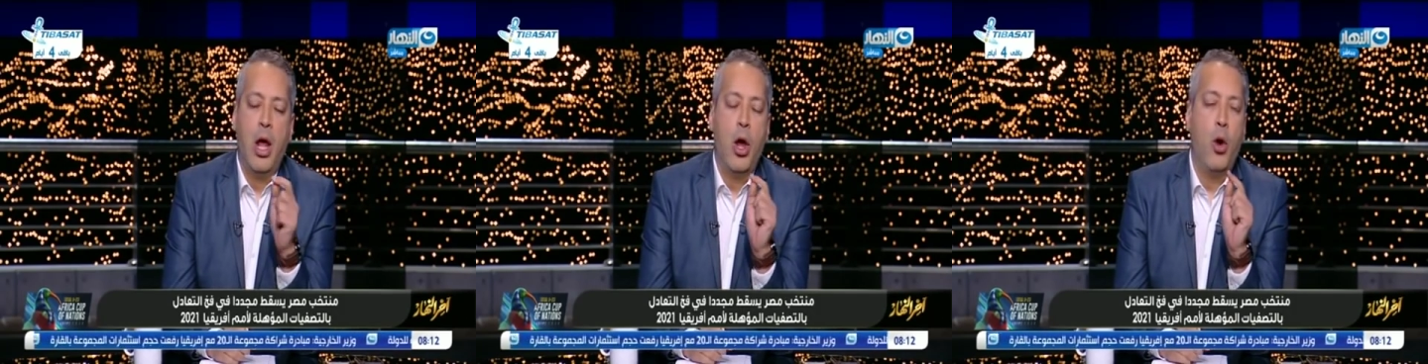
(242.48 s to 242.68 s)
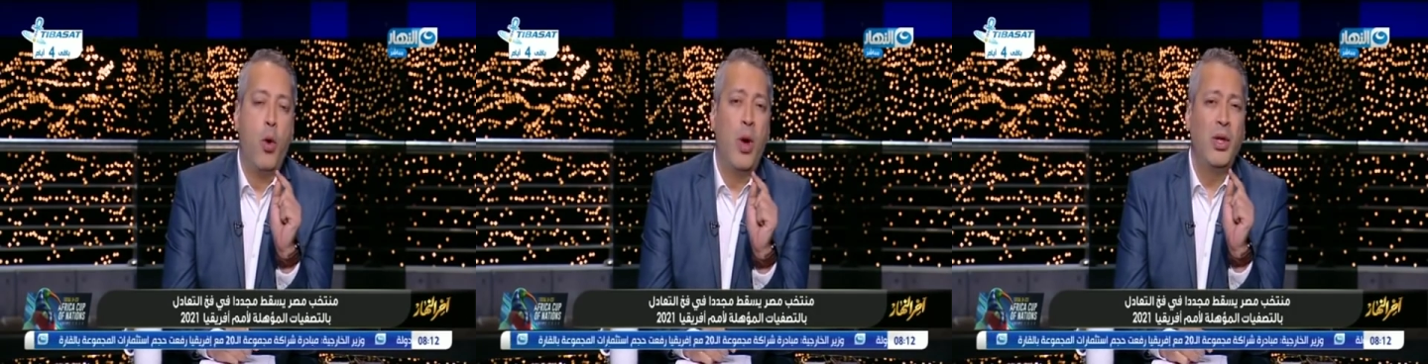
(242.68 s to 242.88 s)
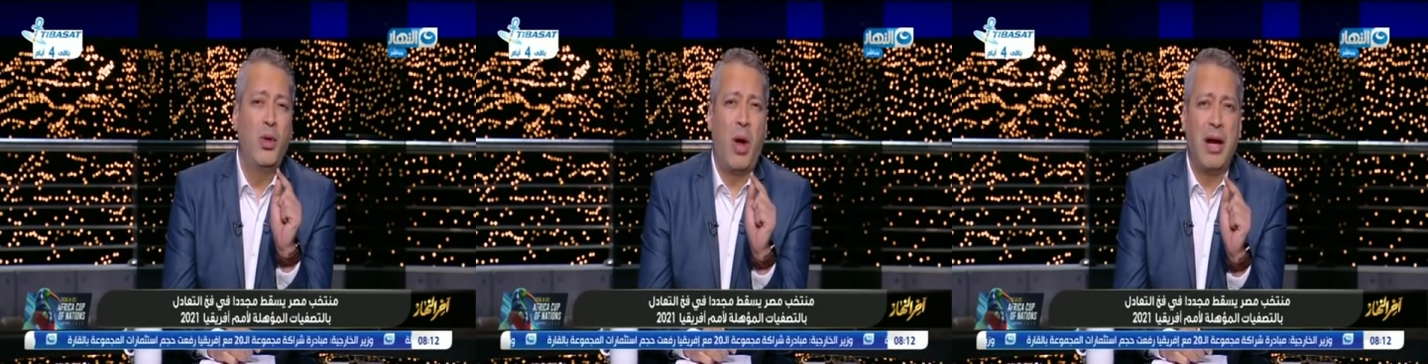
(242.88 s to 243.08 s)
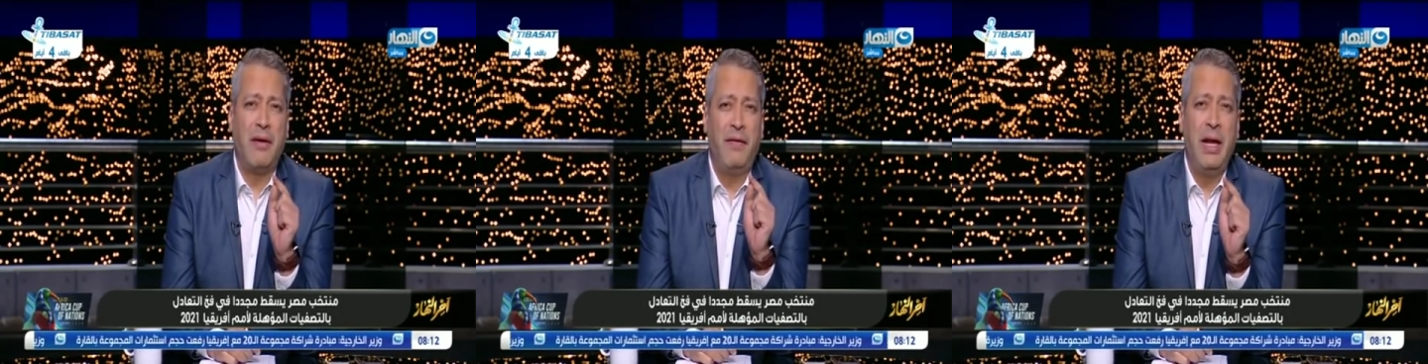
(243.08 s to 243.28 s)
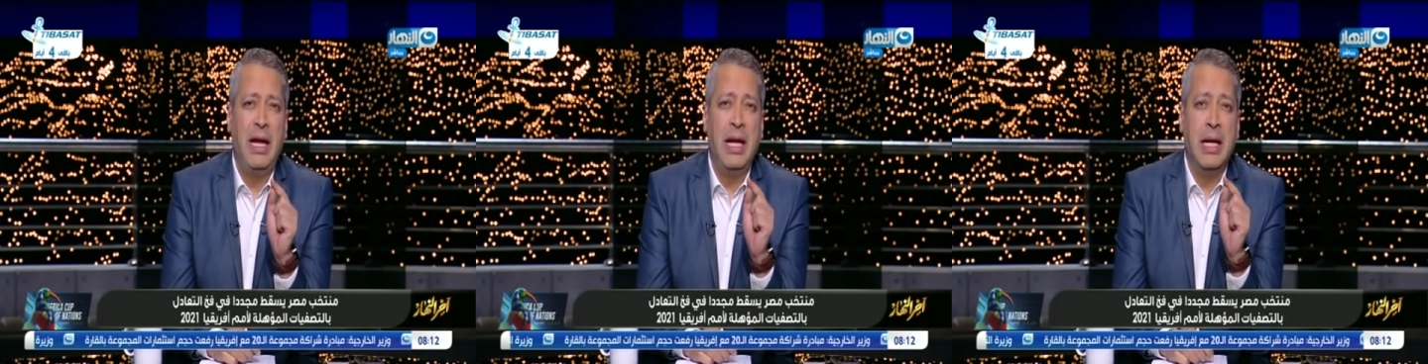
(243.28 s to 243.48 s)
هو انتوا
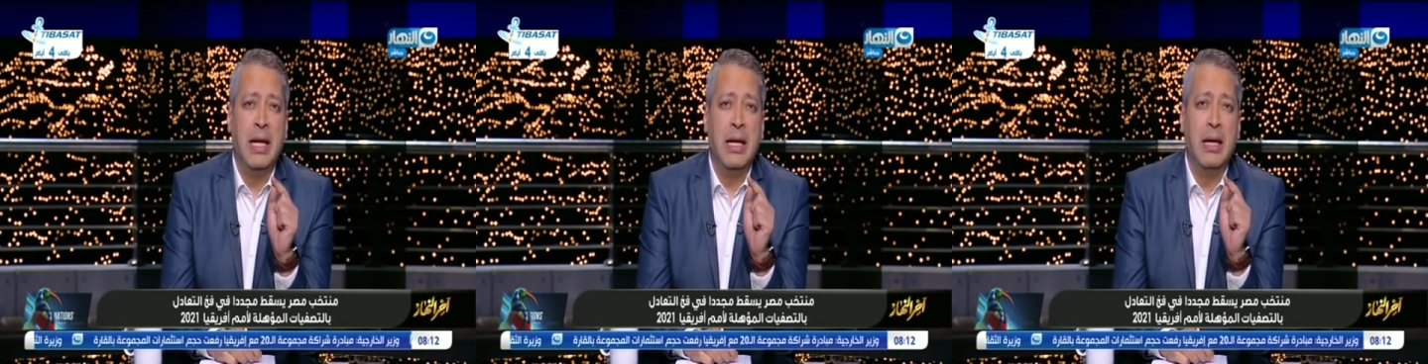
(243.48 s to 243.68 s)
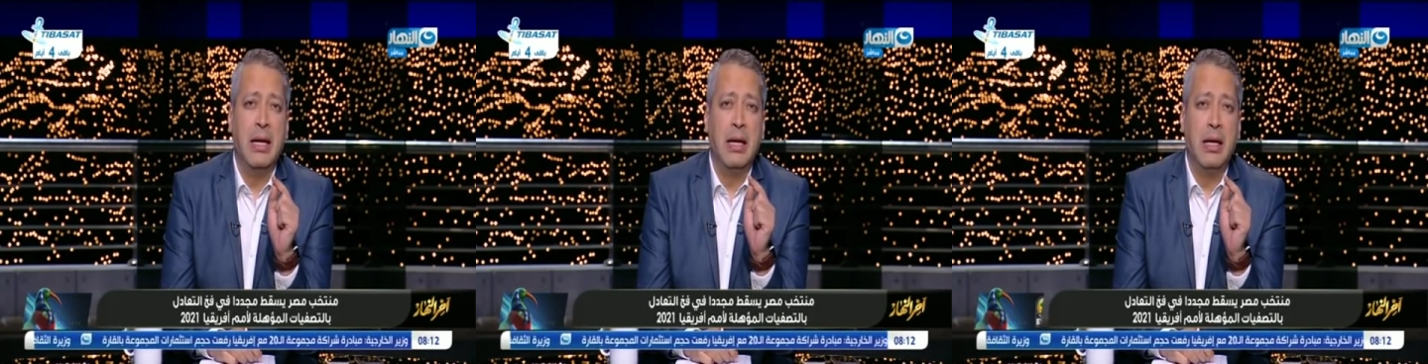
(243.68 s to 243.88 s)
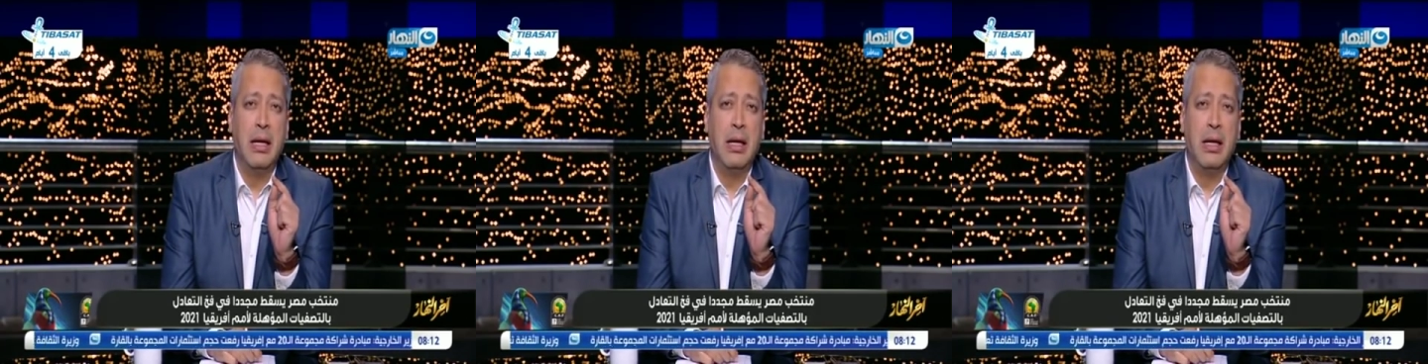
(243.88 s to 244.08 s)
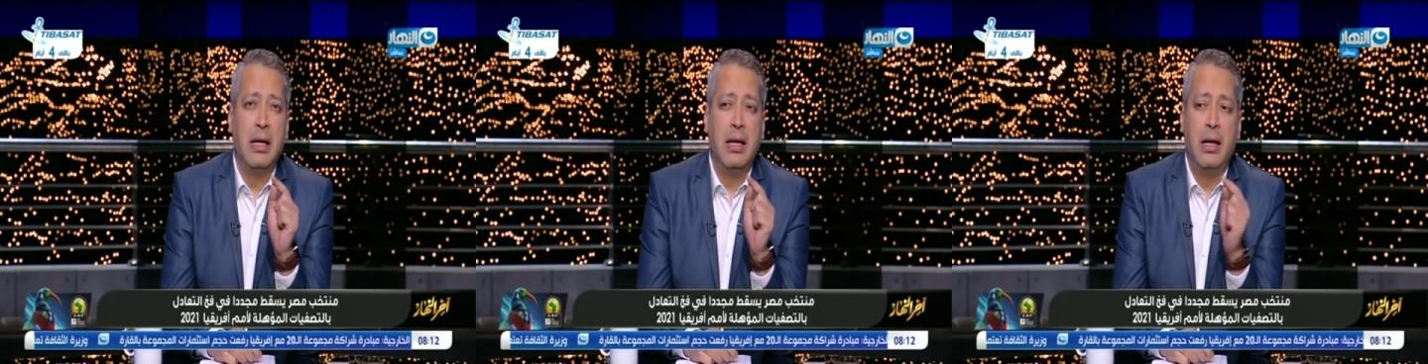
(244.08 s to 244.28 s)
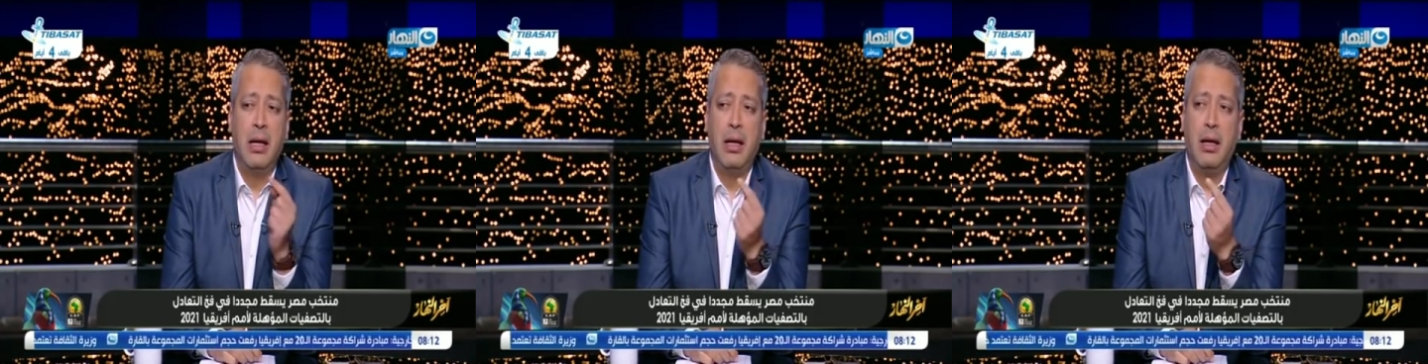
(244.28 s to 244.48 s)
عارفين
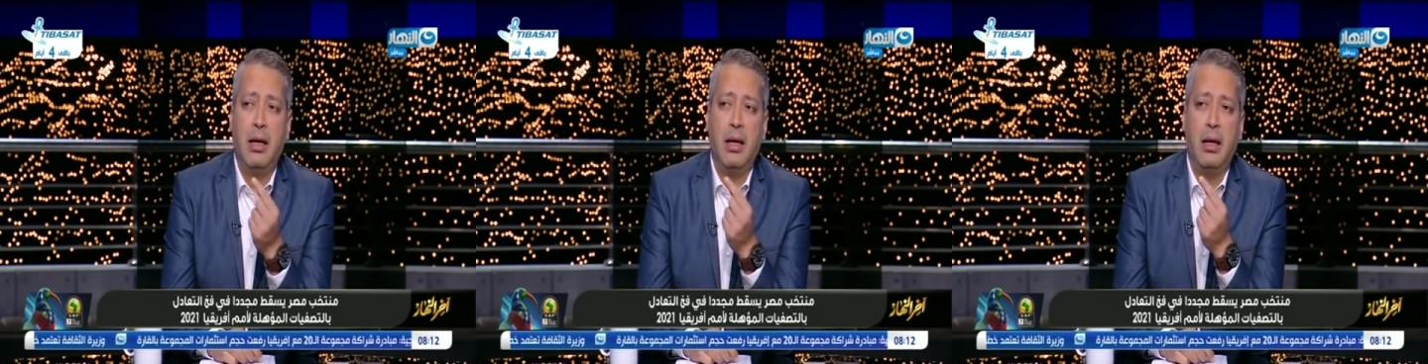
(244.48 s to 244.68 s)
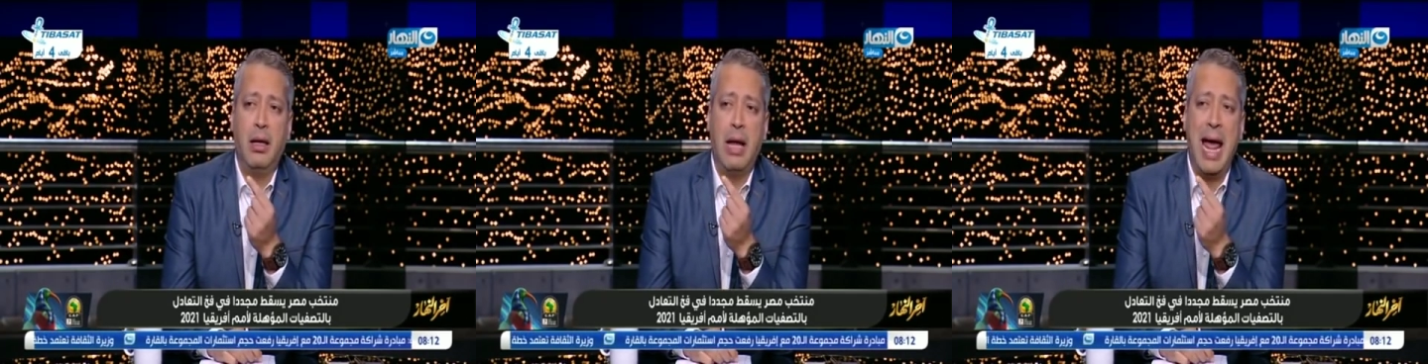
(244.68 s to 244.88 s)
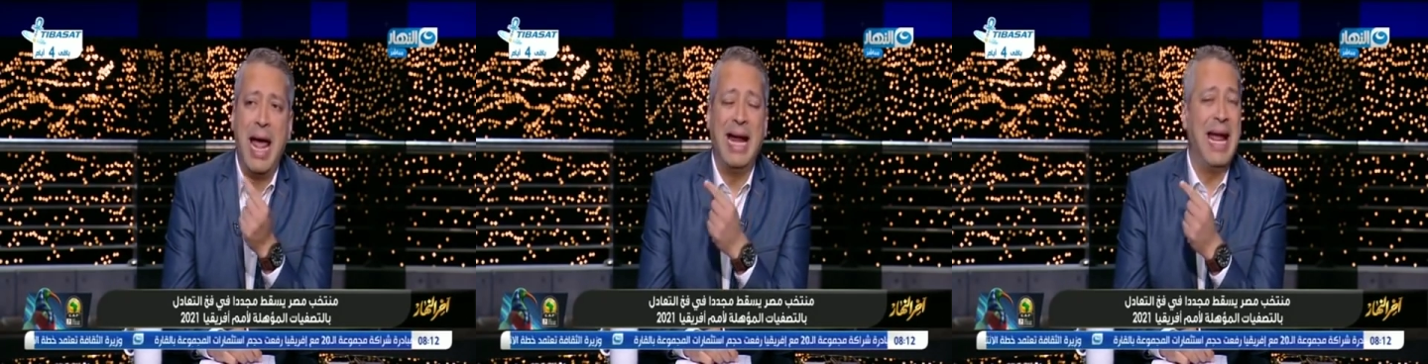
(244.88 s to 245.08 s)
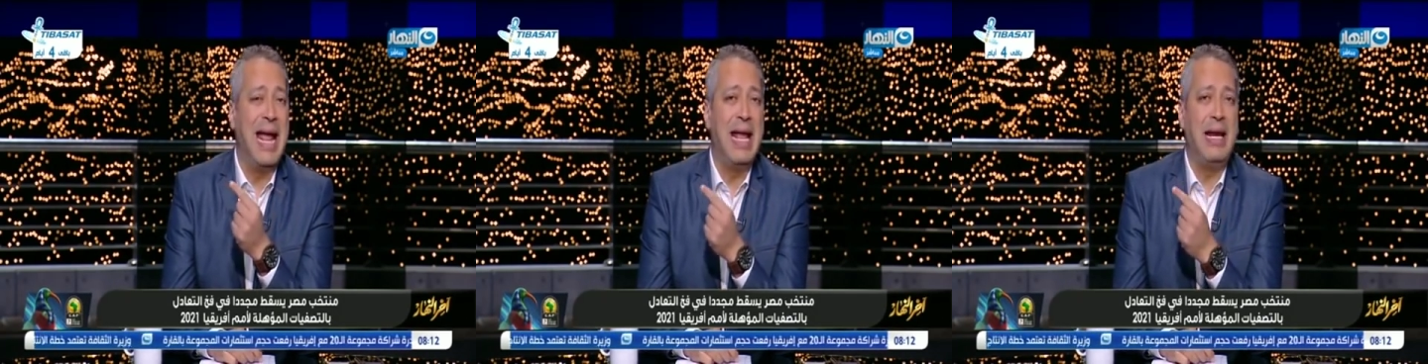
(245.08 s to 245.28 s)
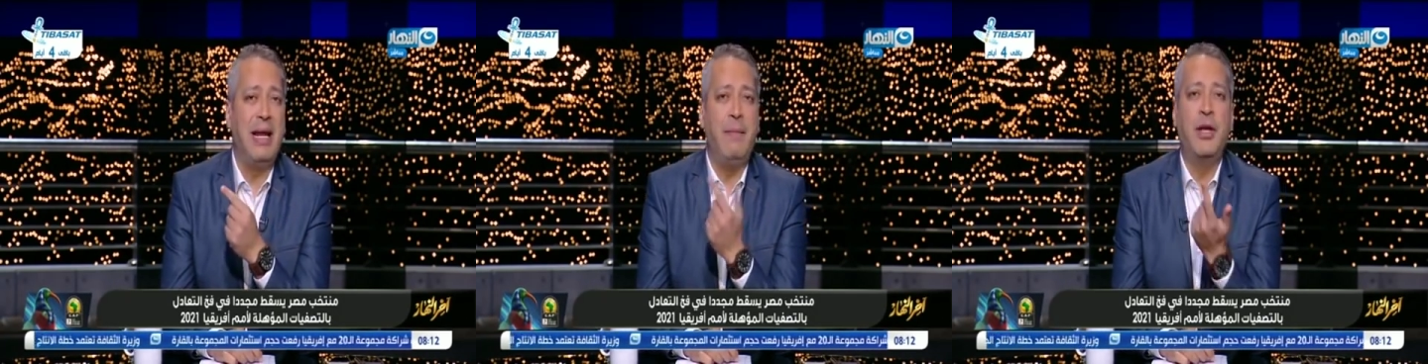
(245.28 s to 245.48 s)

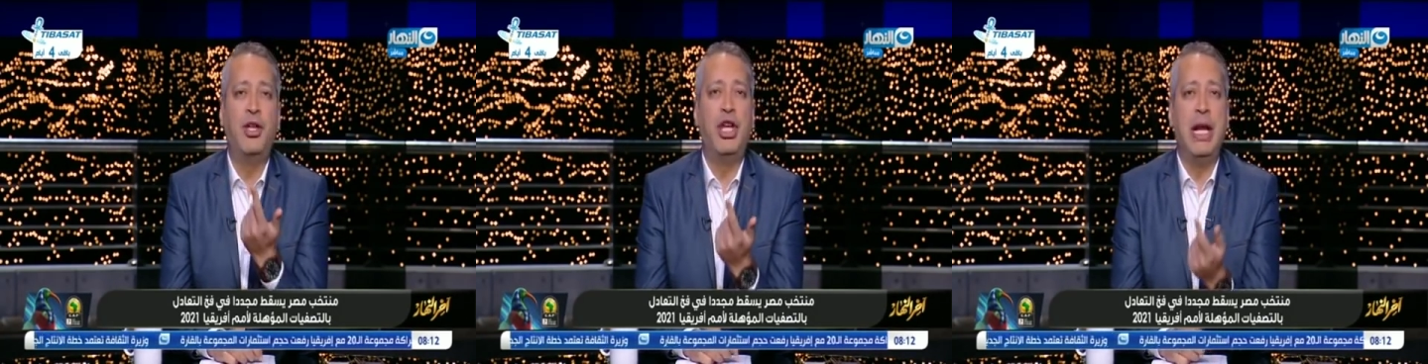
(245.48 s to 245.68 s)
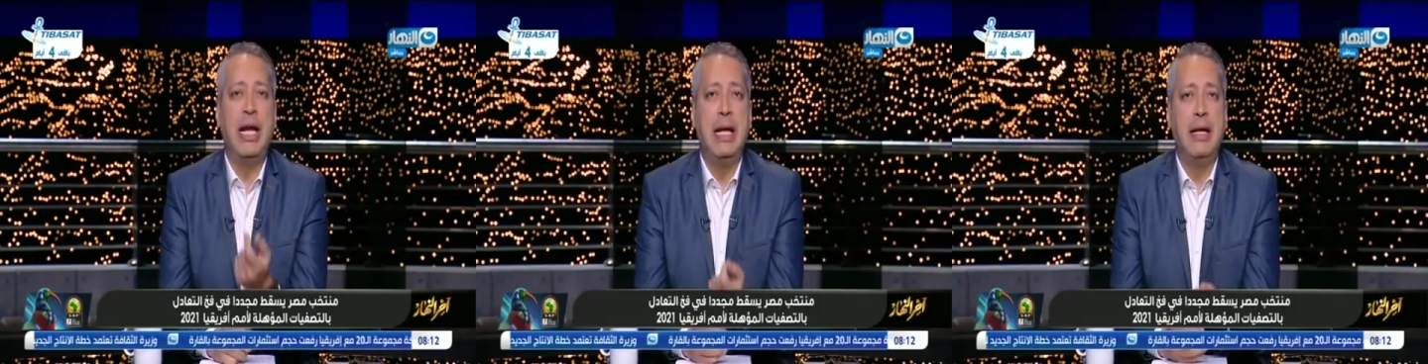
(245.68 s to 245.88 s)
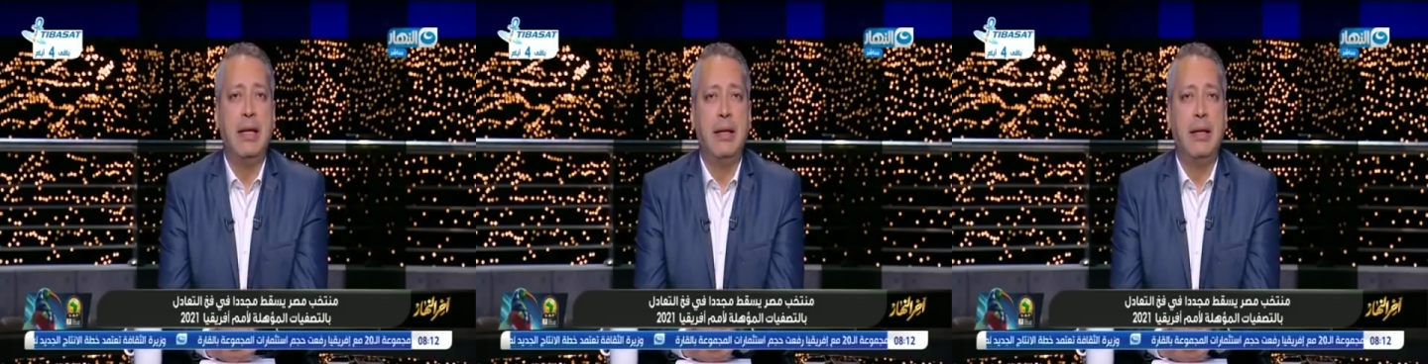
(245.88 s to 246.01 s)
اجيري مشي ليه